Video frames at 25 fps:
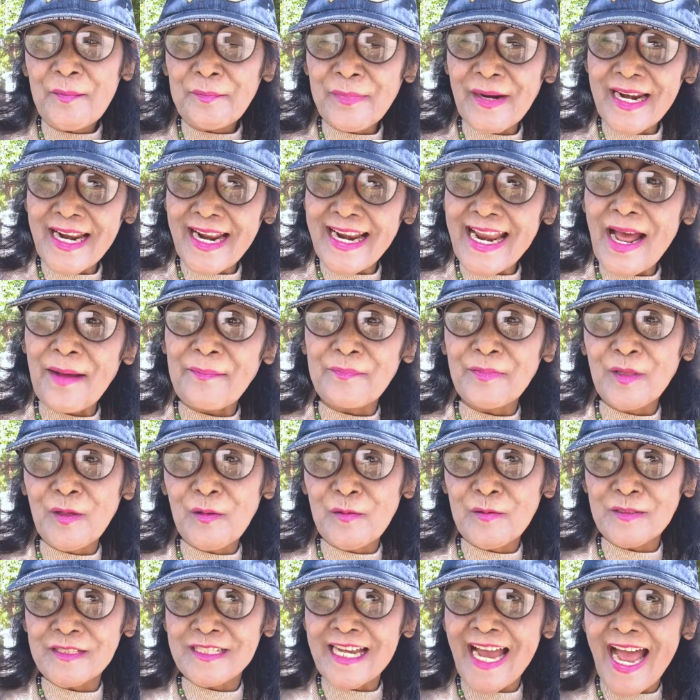ประดับธ
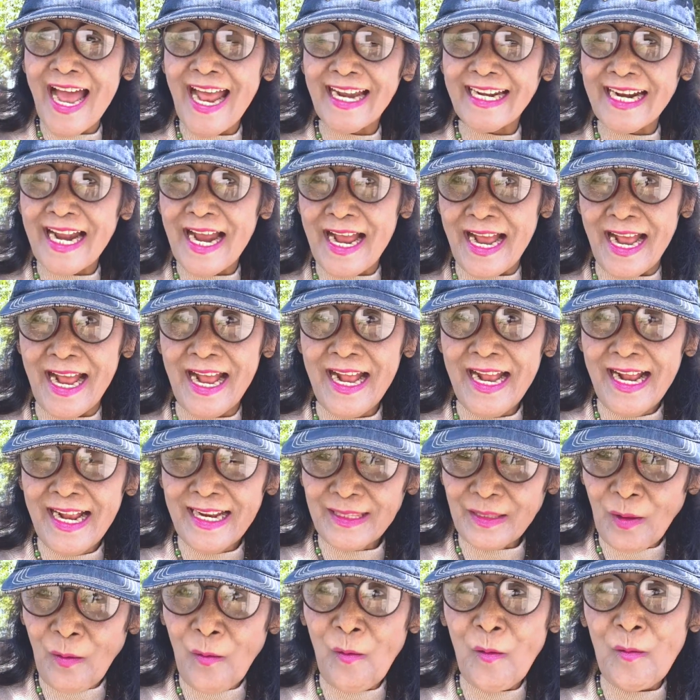งชาติกับ
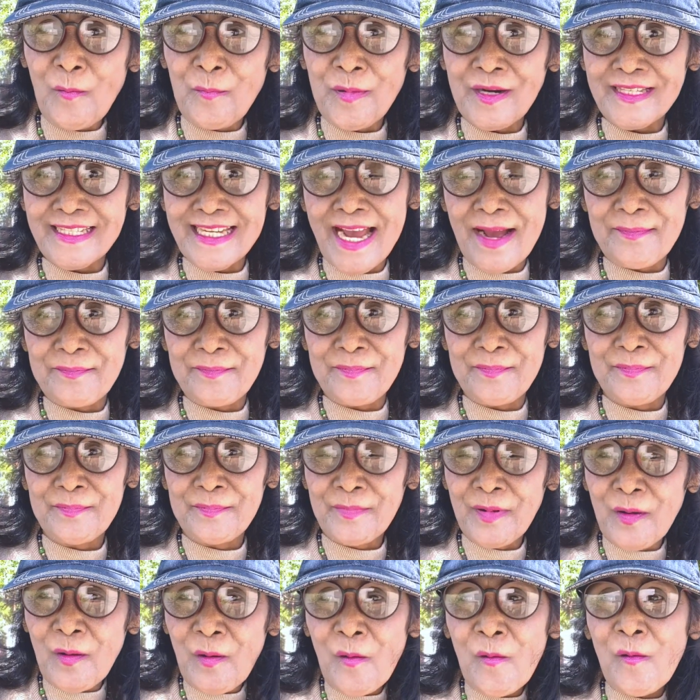ธงประ
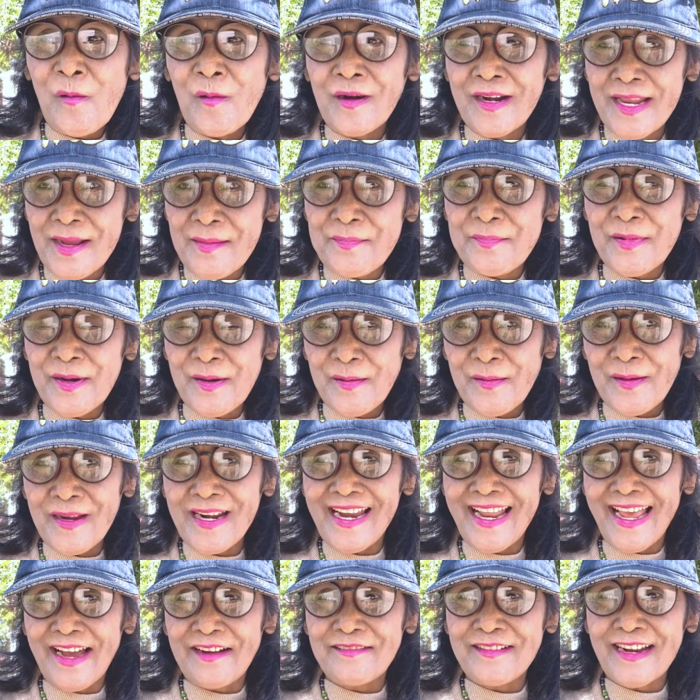จำพระองค์เรียบร้อย
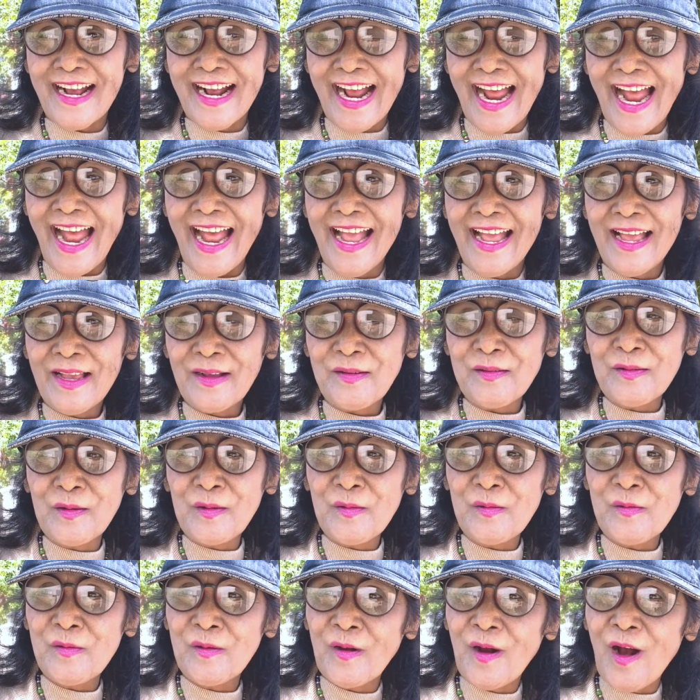แล้วนะคะ คุณค
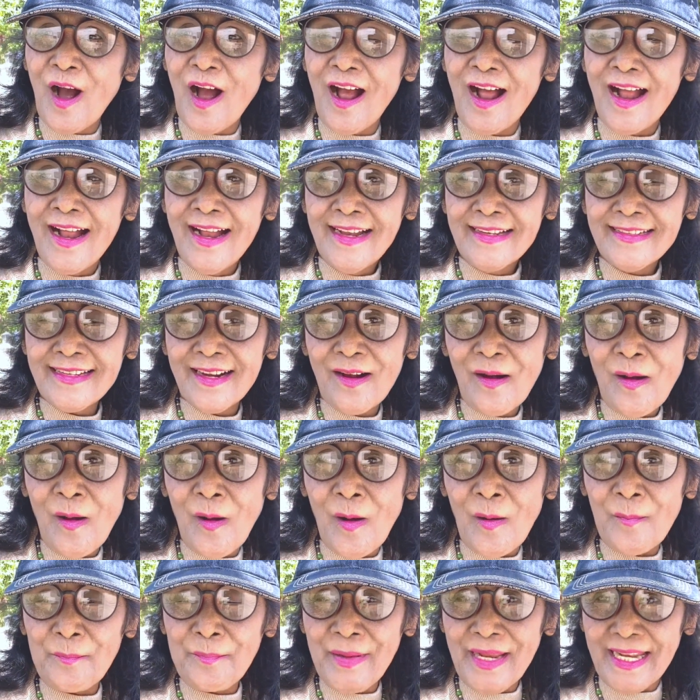รูก็จะขอ
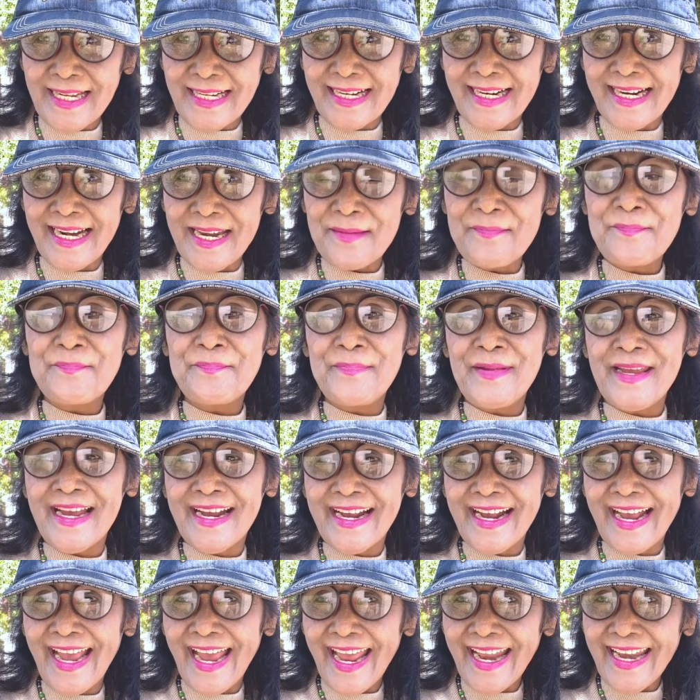ปิดคลิปเพียง
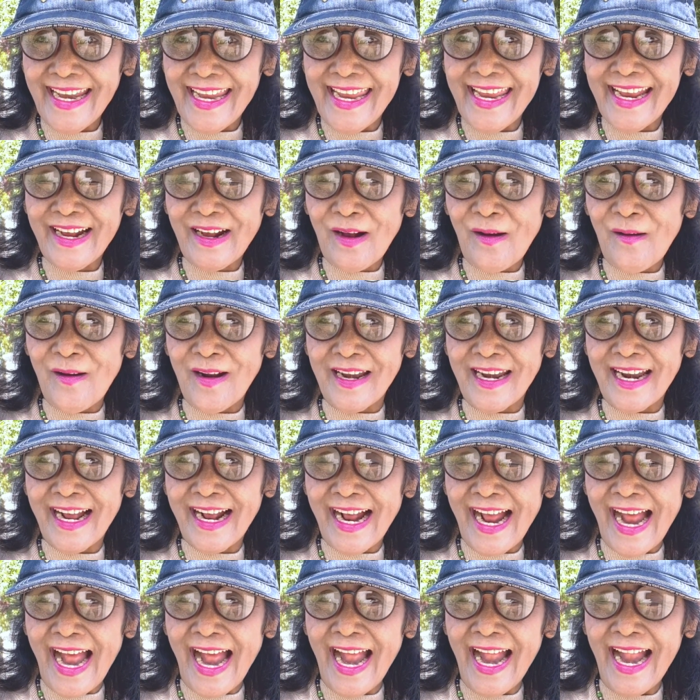แค่นี้ก่อนนะ
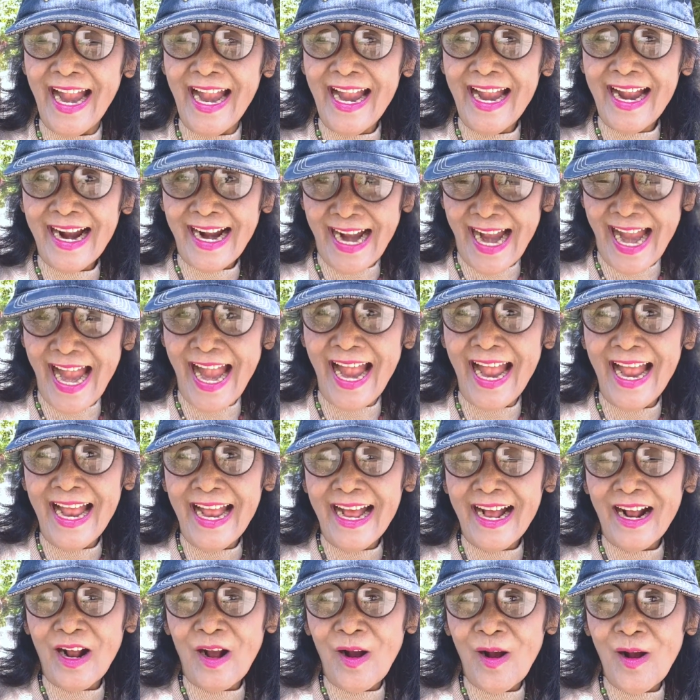คะค่ะ
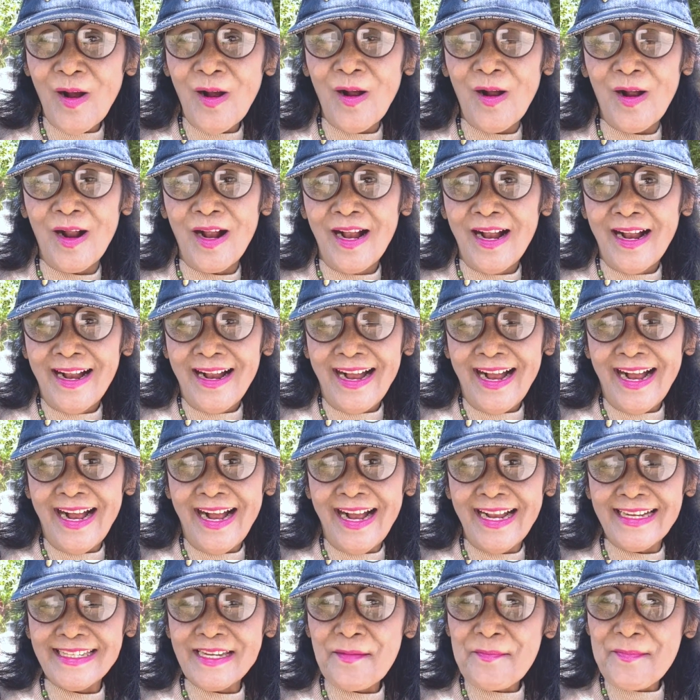ก็
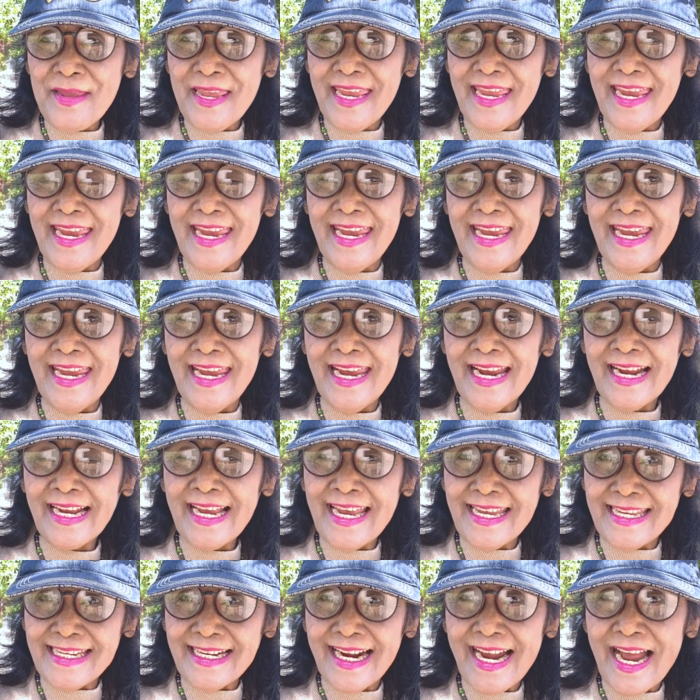จะมี
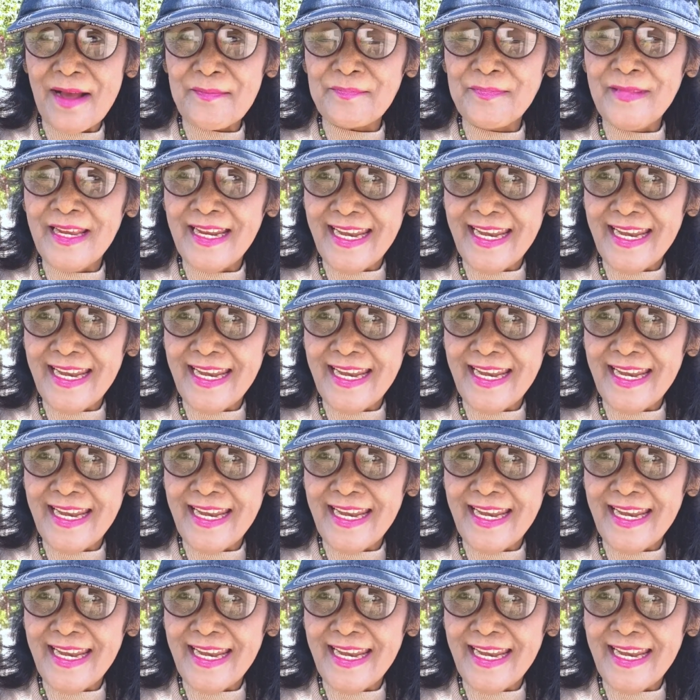กิจกรรม